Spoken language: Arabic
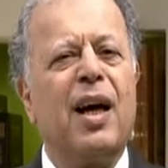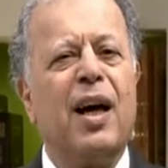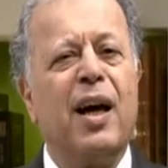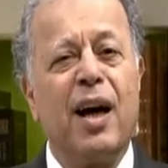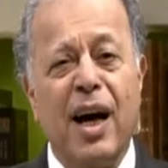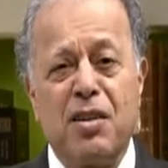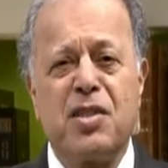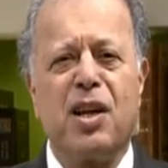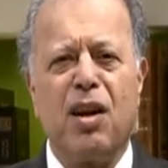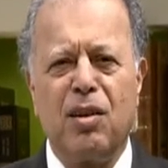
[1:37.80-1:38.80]
آه،
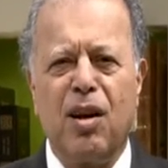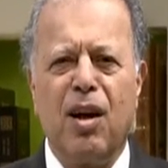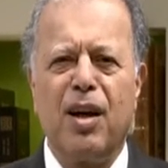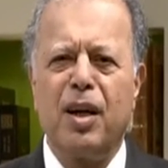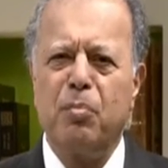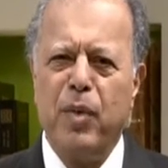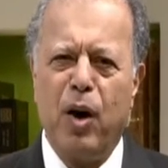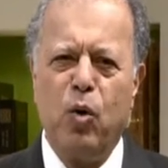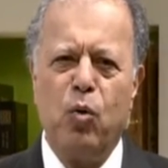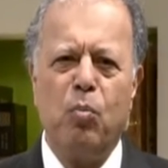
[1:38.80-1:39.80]
أرسل الله
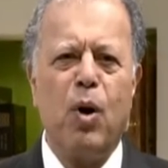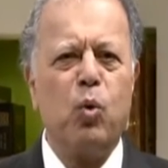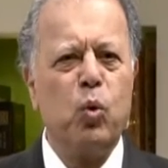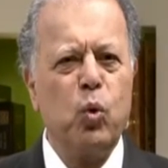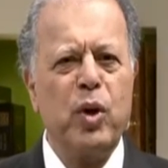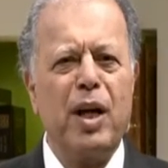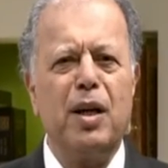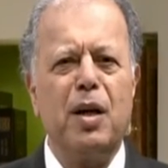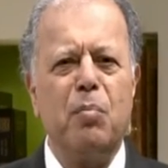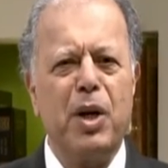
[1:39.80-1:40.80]
ابنه
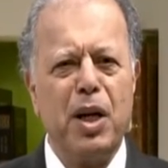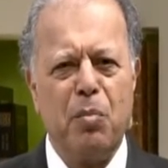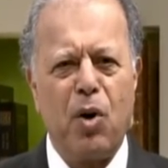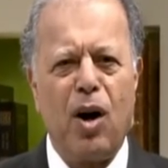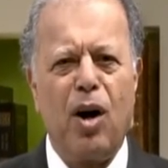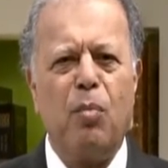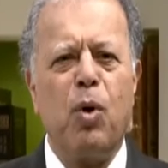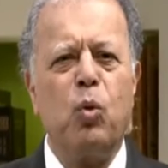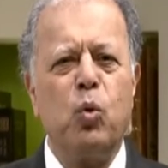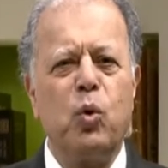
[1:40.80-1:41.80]
مولودا من امرأة
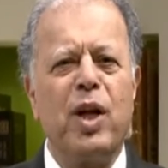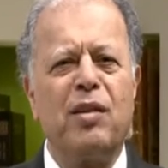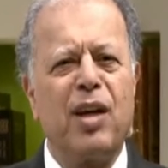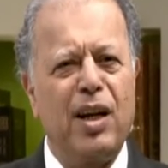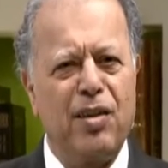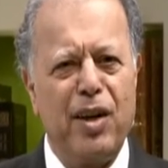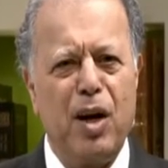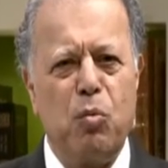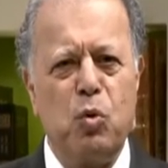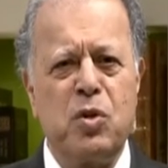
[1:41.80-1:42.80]
مولودا تحت
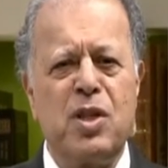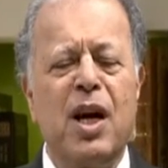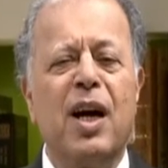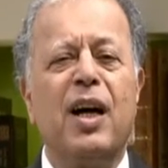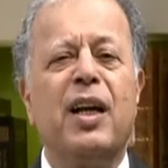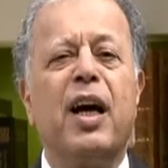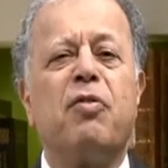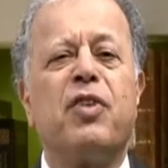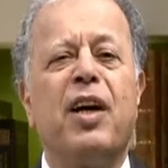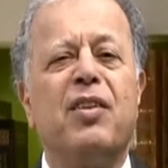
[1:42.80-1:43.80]
الناموس
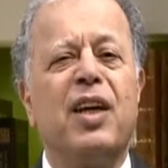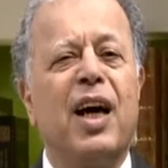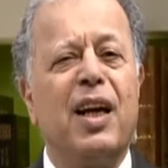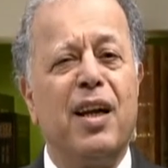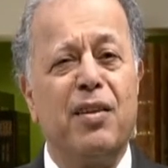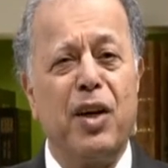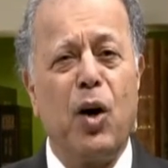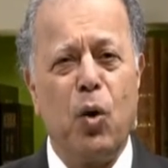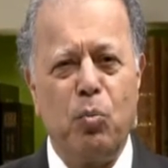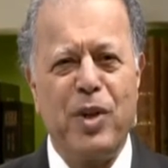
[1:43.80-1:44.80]
ليفتدي الذين
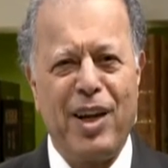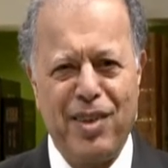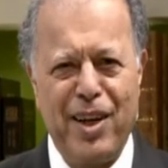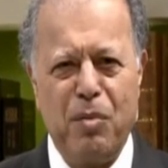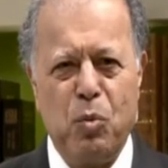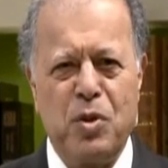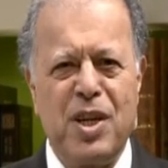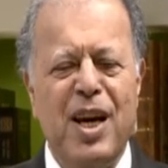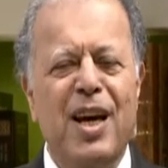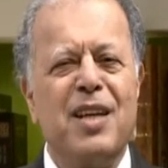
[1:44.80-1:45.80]
هم تحت الناموس
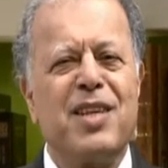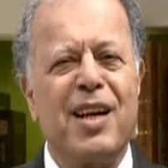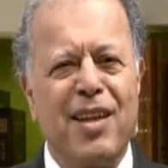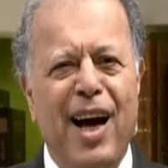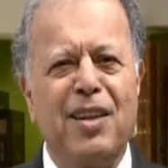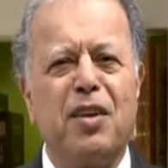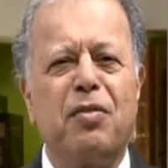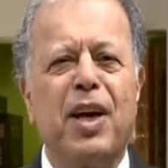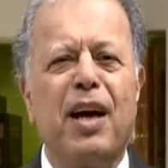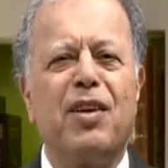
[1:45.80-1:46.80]
سنتحدث
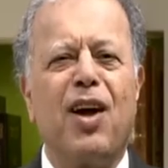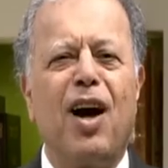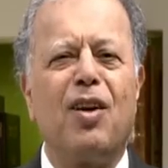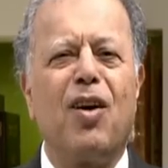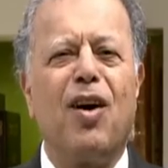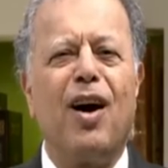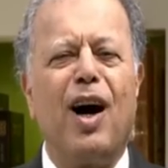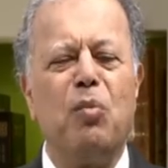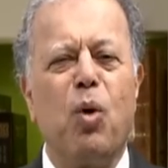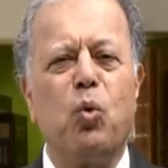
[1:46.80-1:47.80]
في هذه الحلقة
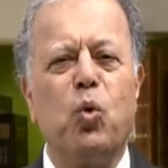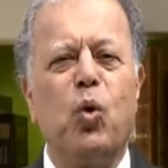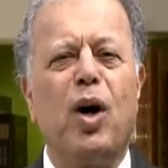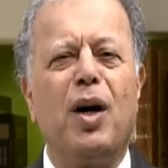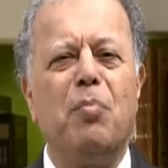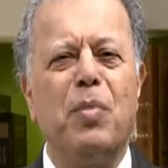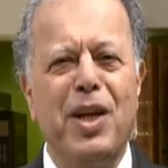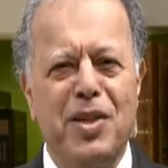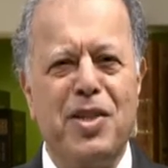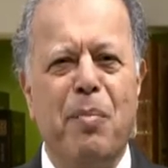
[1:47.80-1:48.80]
عن موضوع
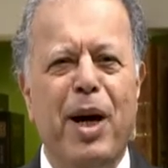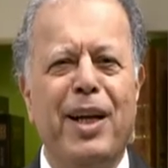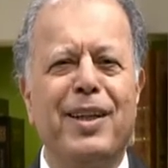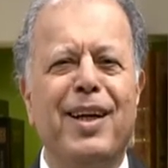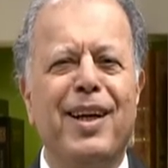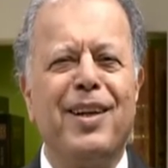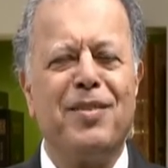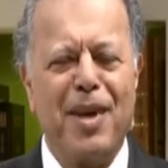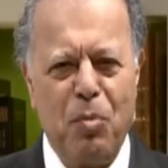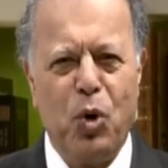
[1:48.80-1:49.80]
ملء الزمان
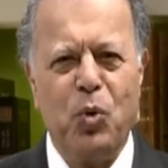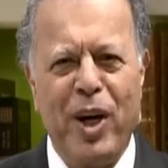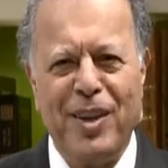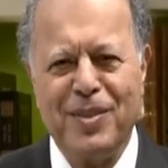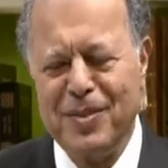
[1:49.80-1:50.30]
تابعونا